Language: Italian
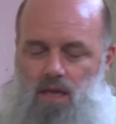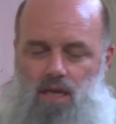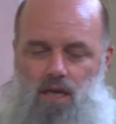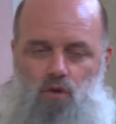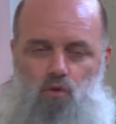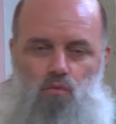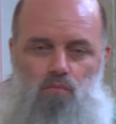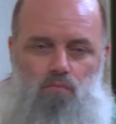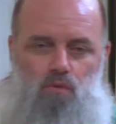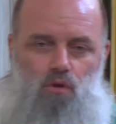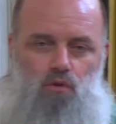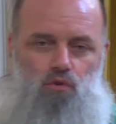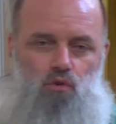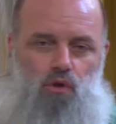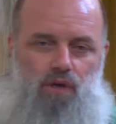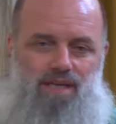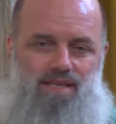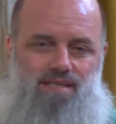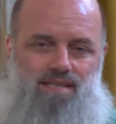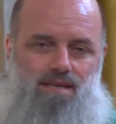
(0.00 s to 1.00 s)
in un
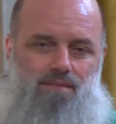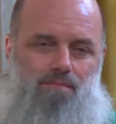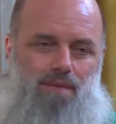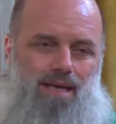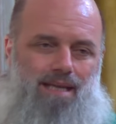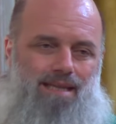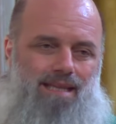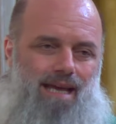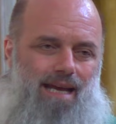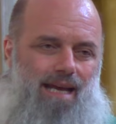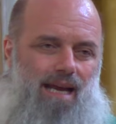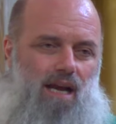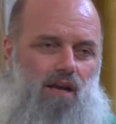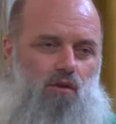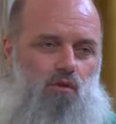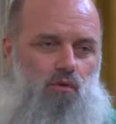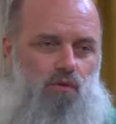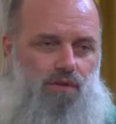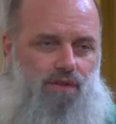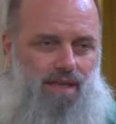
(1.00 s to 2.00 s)
mondo che sembra andare al
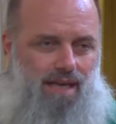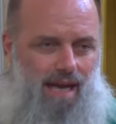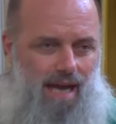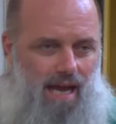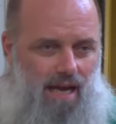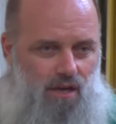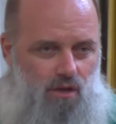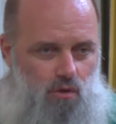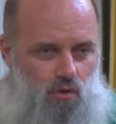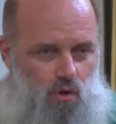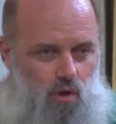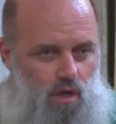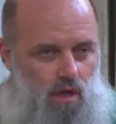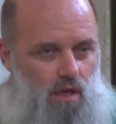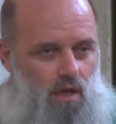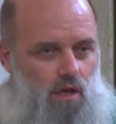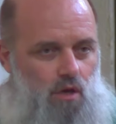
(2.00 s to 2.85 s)
contrario,